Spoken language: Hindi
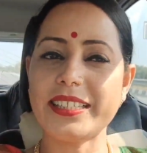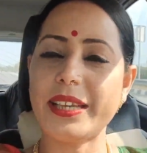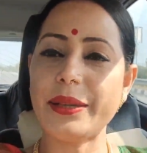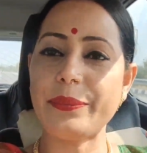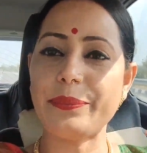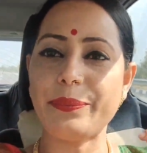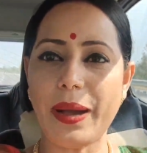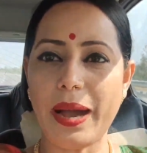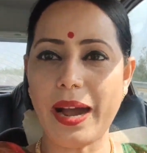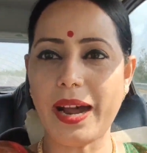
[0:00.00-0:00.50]
तो
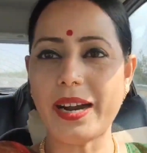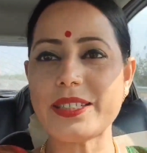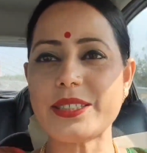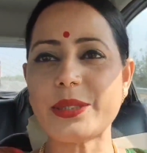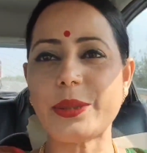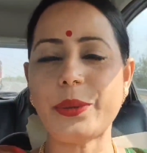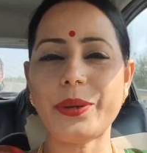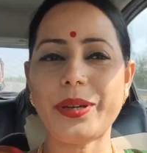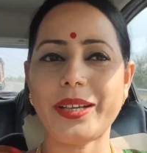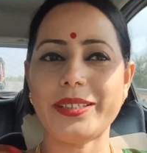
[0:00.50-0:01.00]
ये बाहर
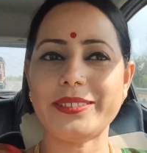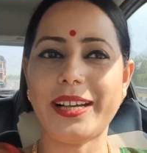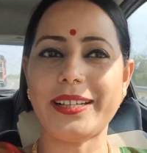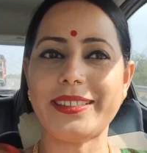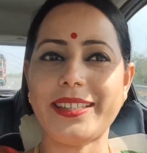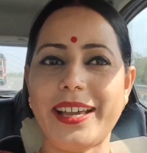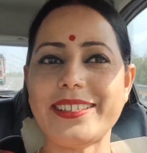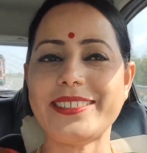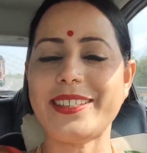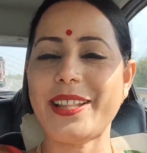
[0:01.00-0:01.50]
से होके
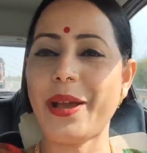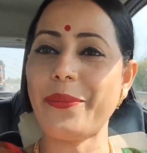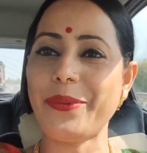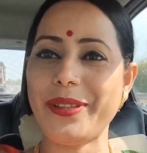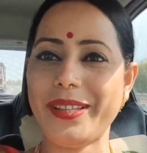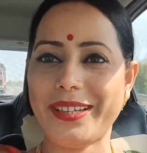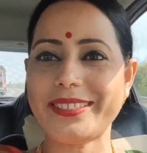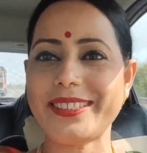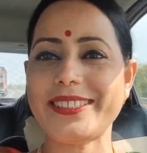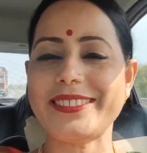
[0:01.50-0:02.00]
जाता है इसलिए हम
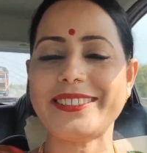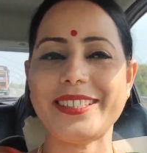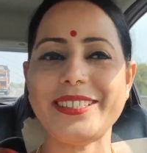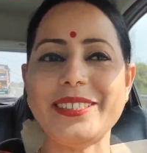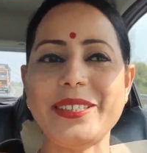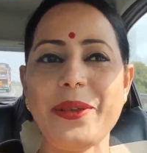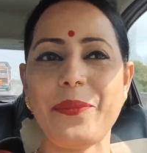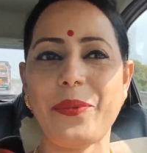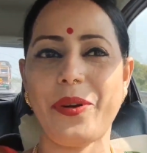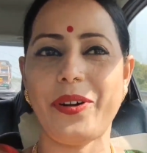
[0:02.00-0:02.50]
इधर से जल्दी